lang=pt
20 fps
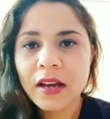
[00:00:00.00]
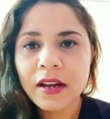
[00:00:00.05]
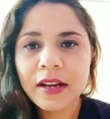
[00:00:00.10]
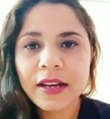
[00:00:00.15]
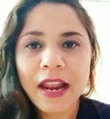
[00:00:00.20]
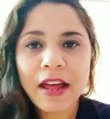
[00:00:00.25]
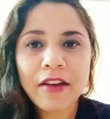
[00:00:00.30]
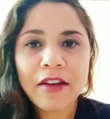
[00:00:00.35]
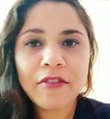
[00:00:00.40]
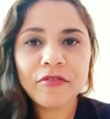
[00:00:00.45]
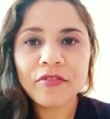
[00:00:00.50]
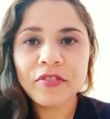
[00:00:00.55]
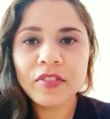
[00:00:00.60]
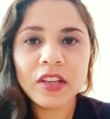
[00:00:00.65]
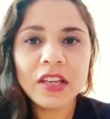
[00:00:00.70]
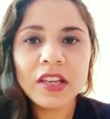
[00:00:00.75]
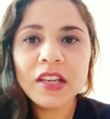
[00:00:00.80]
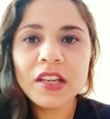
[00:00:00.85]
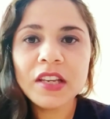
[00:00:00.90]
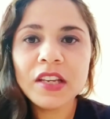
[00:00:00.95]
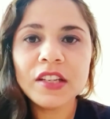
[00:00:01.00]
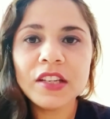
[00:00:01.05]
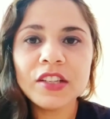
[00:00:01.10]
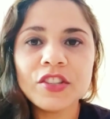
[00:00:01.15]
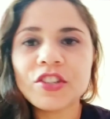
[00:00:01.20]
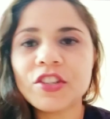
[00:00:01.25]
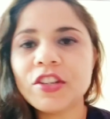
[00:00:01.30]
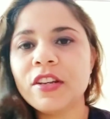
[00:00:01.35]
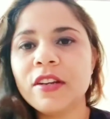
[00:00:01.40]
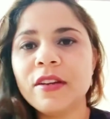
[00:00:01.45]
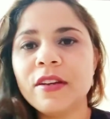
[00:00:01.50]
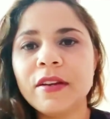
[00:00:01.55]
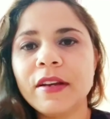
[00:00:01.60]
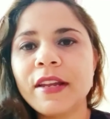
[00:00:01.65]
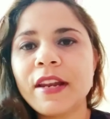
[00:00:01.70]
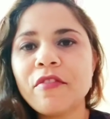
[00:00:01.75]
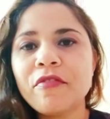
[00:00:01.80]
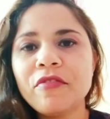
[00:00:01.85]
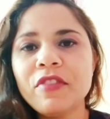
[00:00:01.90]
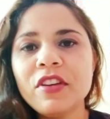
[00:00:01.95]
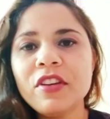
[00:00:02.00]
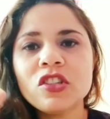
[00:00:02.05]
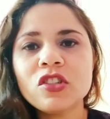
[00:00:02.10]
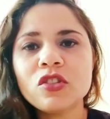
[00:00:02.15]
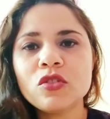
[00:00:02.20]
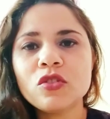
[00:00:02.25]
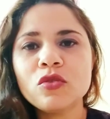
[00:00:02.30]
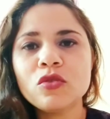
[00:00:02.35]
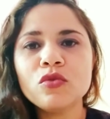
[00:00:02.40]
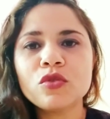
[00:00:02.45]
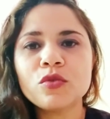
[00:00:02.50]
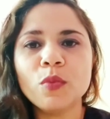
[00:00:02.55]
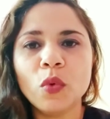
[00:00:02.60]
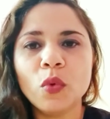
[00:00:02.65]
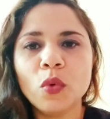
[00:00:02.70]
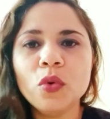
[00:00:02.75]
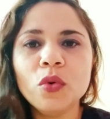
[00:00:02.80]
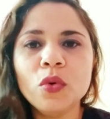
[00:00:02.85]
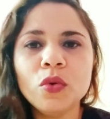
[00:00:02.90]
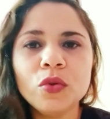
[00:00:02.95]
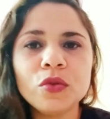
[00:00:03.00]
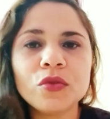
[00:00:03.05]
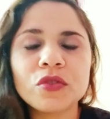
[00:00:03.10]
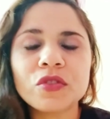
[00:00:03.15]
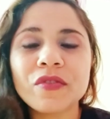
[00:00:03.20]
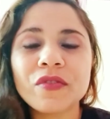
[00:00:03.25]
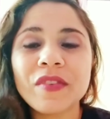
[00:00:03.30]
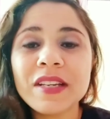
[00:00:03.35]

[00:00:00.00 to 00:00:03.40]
grafite, grafites nos muros,